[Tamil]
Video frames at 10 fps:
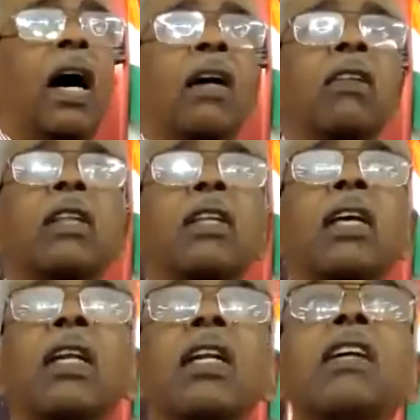அடுத்தது
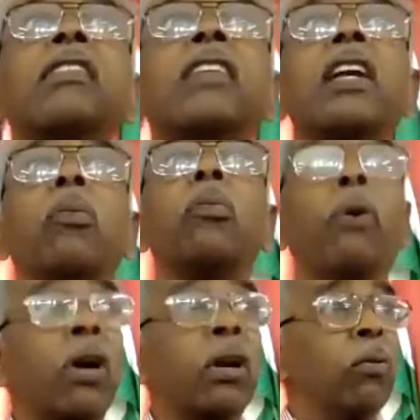என்ன செய்ய
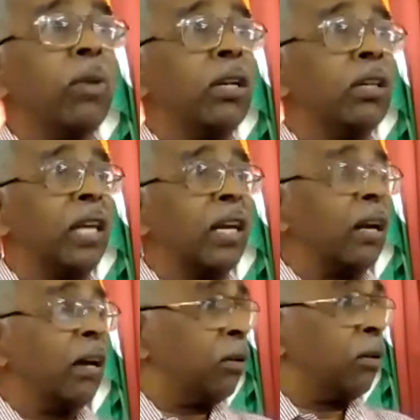போகிறோம் என்று
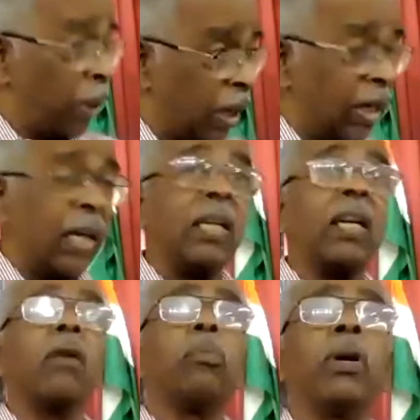தெரியாது பிள்ளைகளை
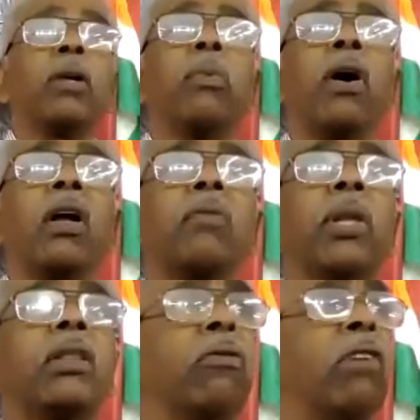இங்கே படிப்ப
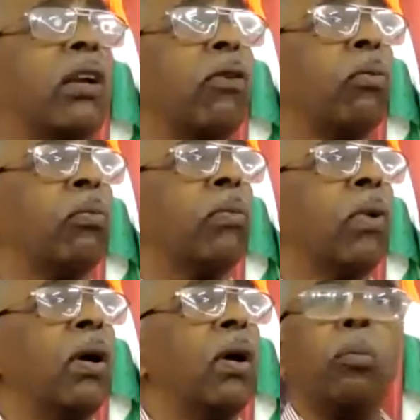ஆரம்பித்து விட்டோம்
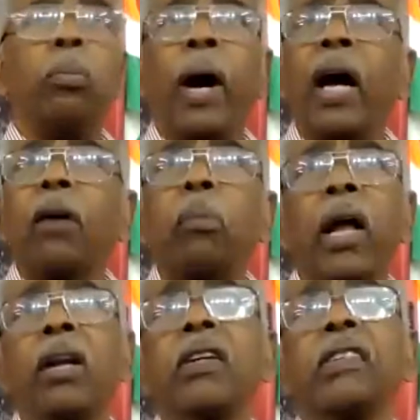பேங்க்
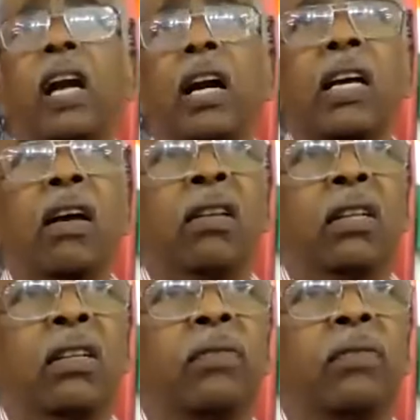பேலன்ஸ் கிடையாது